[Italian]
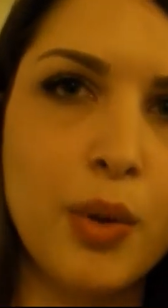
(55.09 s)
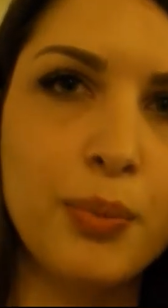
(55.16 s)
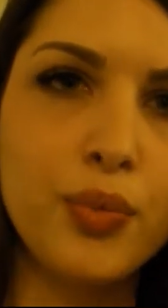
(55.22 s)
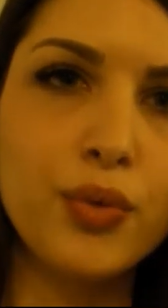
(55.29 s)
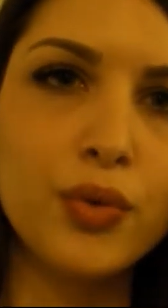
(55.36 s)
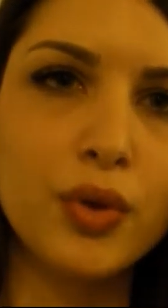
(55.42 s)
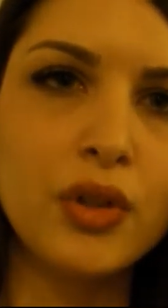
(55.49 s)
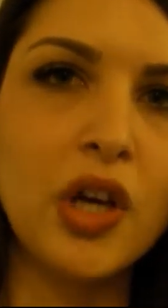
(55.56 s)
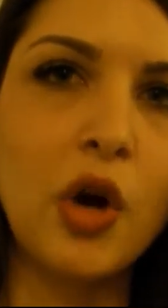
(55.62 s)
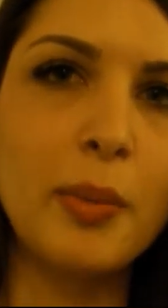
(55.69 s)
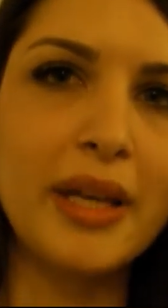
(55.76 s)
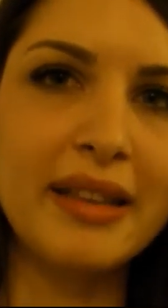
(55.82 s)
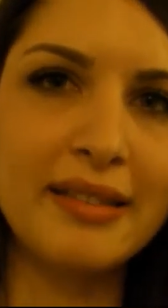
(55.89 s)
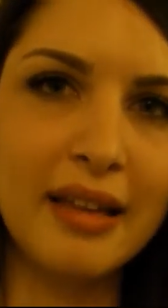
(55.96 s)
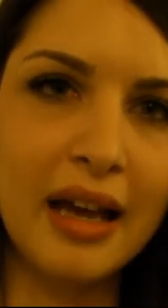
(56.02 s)
appunto di
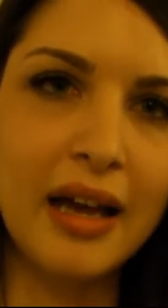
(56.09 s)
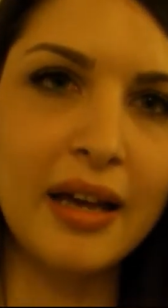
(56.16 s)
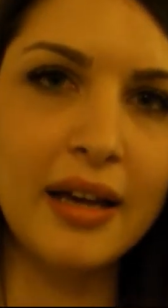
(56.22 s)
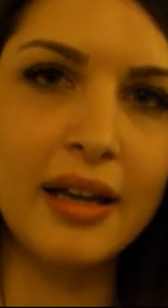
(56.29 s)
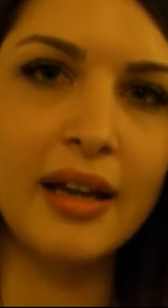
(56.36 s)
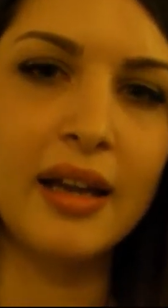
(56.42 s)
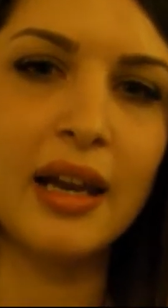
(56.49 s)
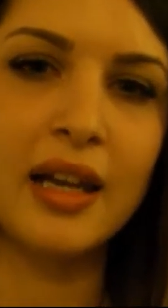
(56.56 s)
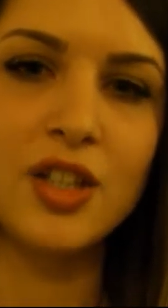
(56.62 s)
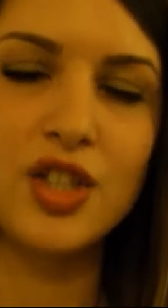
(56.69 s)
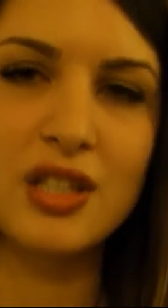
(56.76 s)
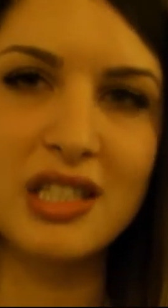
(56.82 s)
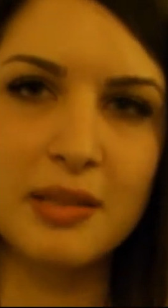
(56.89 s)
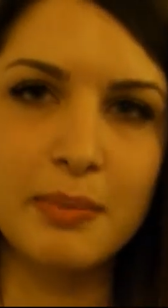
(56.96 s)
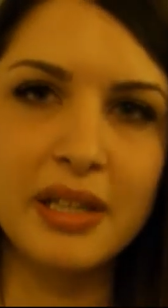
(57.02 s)
aumentare
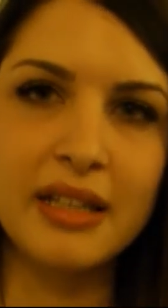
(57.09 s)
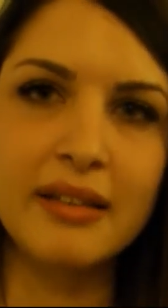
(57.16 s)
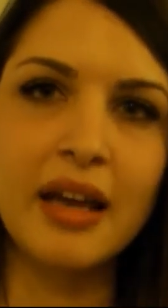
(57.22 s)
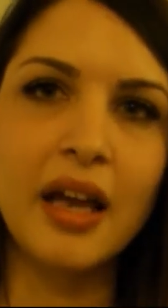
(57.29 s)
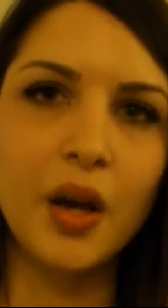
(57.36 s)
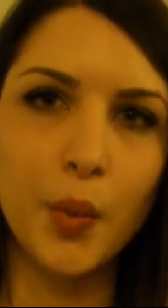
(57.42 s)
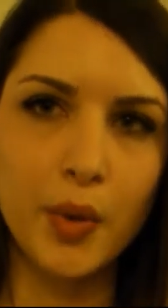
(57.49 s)
l'accessibilità e